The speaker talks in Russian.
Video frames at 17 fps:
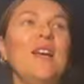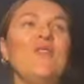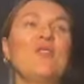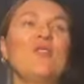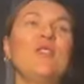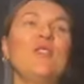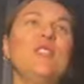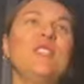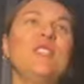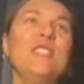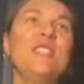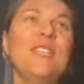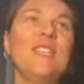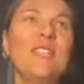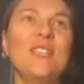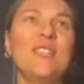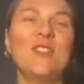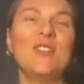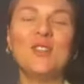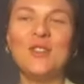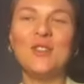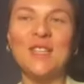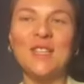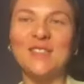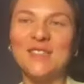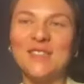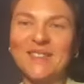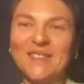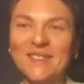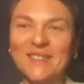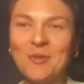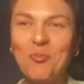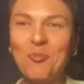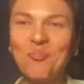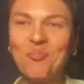все это сделала, но так э,